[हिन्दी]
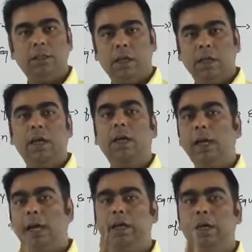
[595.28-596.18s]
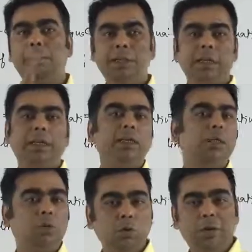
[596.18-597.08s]
है ना एंड रिप्रेजेंटिंग द
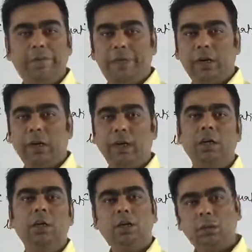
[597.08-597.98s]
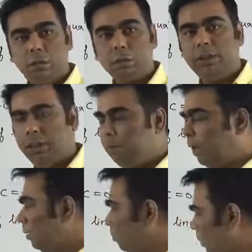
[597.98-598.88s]
टू डिफरेंट लाइन टू सेम
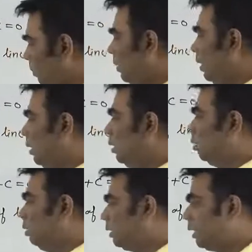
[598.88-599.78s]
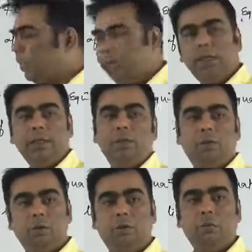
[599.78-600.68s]
लाइन मे बी है ना तो ये सेकेंड डिग्री
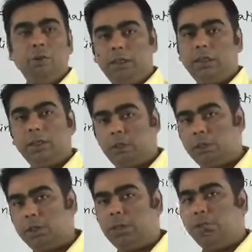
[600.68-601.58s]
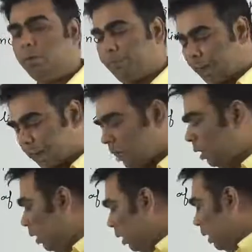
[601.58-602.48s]
होमोजीनियस इक्वेशन के फॉर्म में आएगा
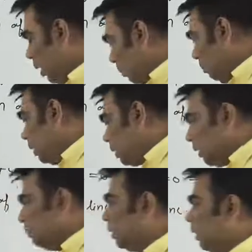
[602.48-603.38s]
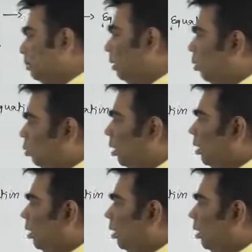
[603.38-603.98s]
अब इसका मतलब क्या हुआ